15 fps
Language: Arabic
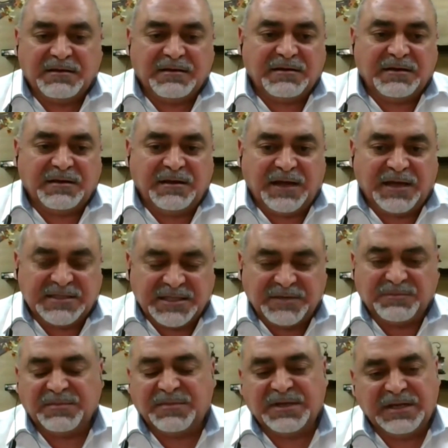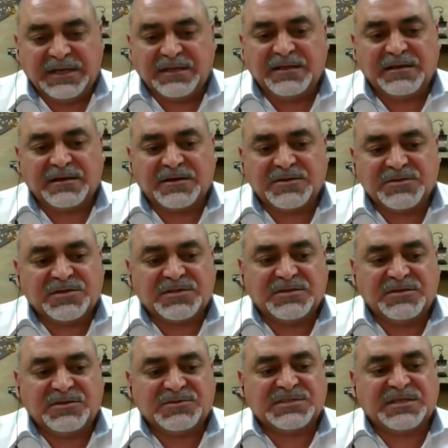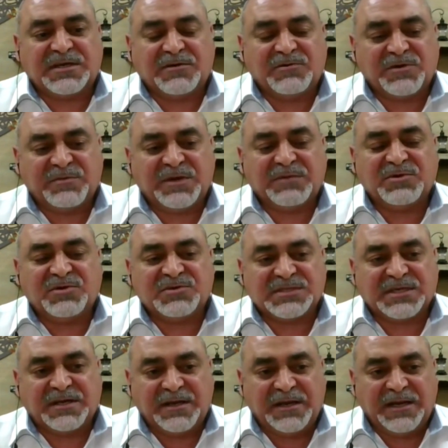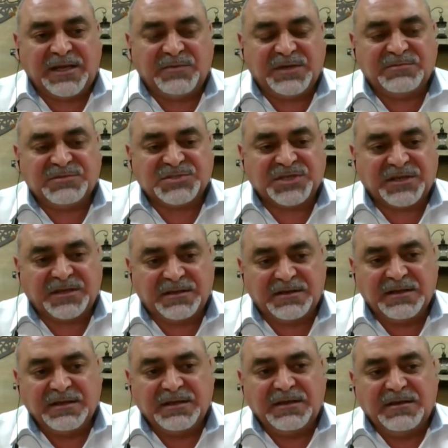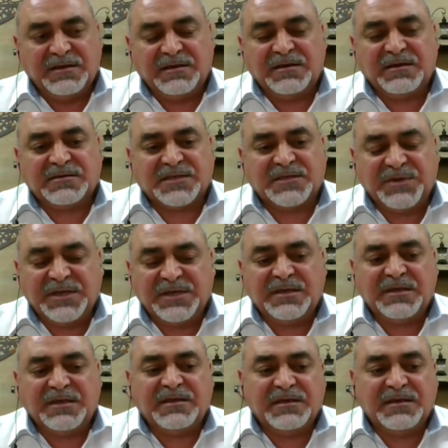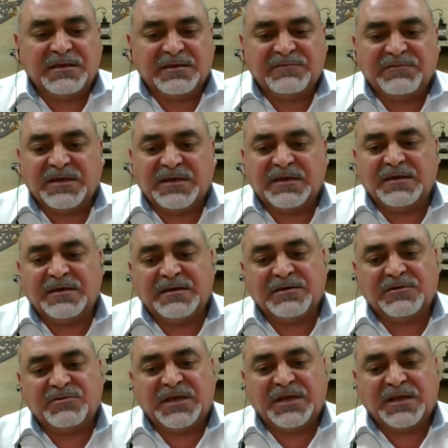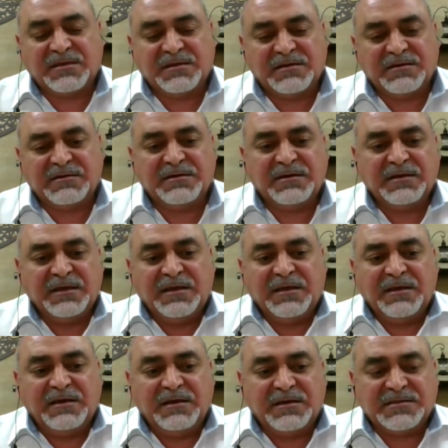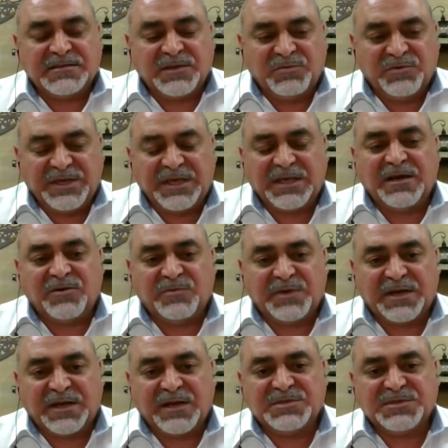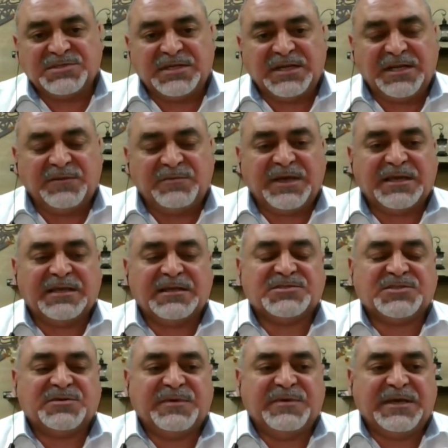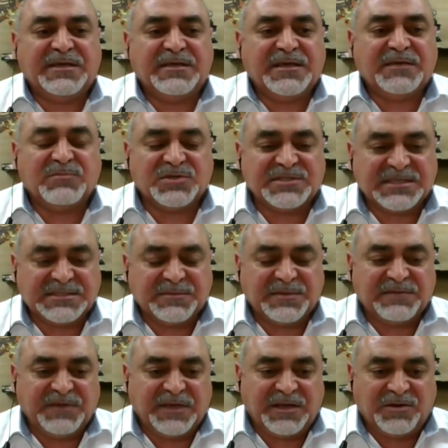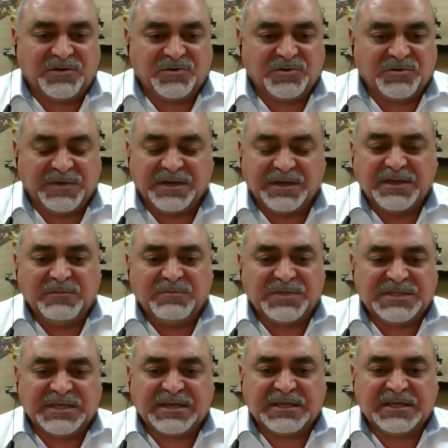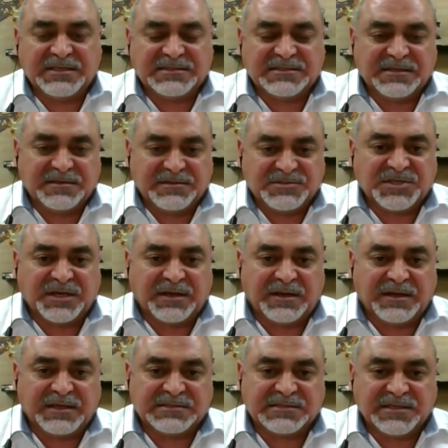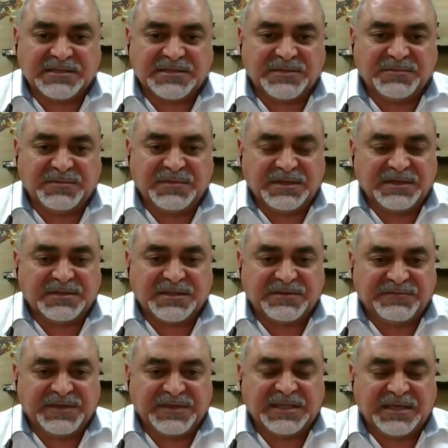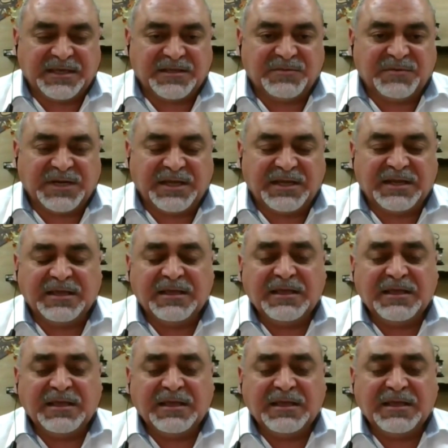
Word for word: عدم قدره الاسر او ارباب الاسر على العمل بشكل طبيعي فهناك آه، تمويل أو برامج للحماية الاجتماعية ملتزمة فيها الحكومة بالتأكيد إن شاء الله سيتم آه، تنفيذ هذه المرحلة